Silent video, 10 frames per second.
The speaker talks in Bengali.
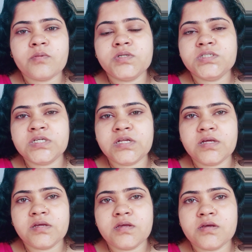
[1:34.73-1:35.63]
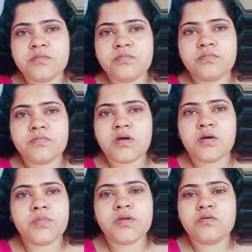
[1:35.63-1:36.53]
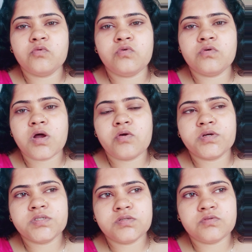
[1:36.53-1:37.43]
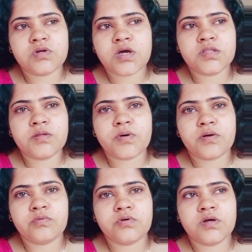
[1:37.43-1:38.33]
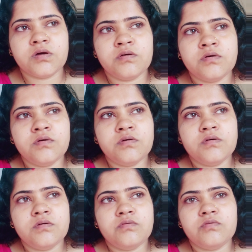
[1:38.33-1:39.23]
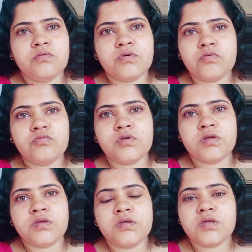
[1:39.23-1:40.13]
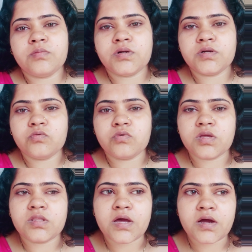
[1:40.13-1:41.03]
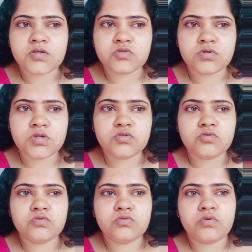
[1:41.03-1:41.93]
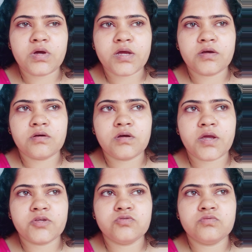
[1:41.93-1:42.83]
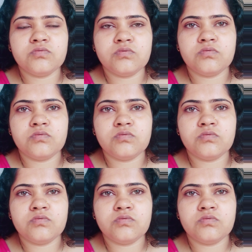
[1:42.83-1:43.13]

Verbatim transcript: আমার ছেলেকে আমি অন্য কারো কাছে তো রাখতে পারবো না অন্য কেউ তো নেই এবার ওকে দেখাশোনার জন্য একজন